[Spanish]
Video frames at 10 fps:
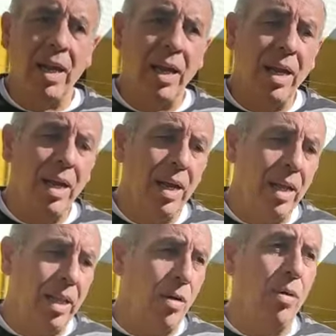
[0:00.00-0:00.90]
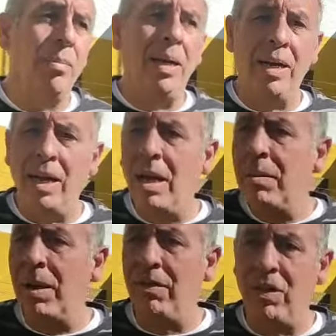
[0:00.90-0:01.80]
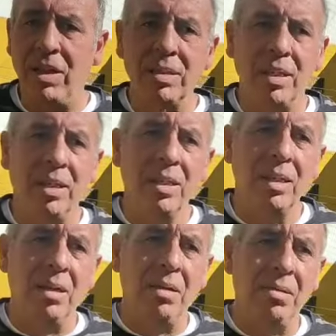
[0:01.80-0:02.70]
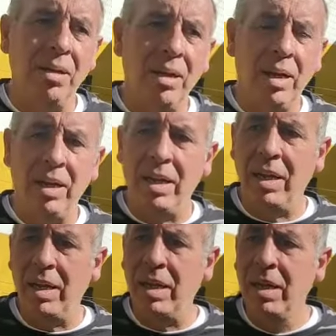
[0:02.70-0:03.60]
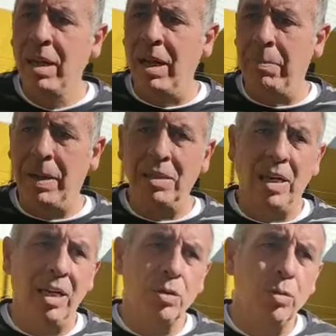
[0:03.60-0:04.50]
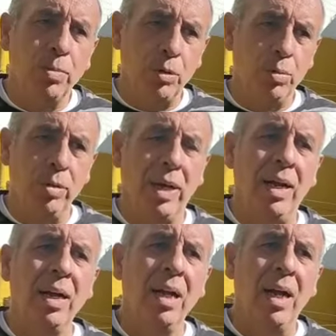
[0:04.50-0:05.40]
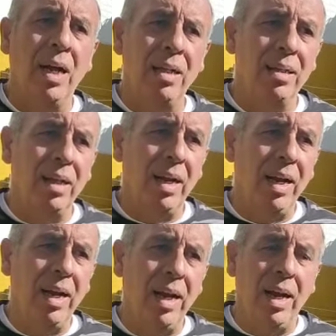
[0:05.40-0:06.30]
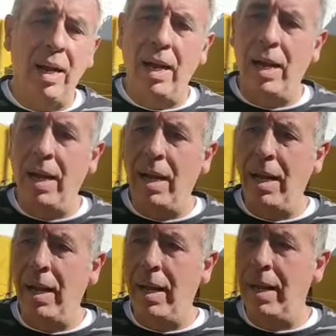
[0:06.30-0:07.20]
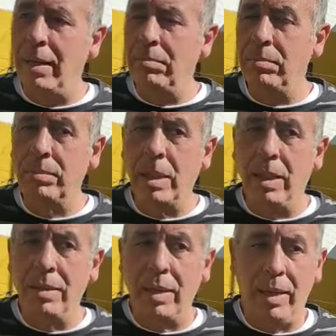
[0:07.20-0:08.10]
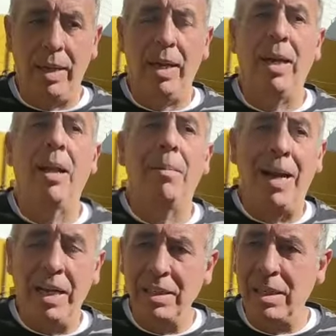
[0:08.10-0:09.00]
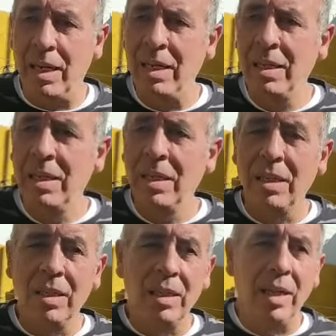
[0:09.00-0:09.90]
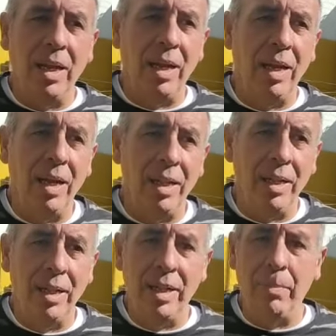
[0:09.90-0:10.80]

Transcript: de alguna manera manifestarse, es decir, expresar su postura ante la, ante la avalancha de,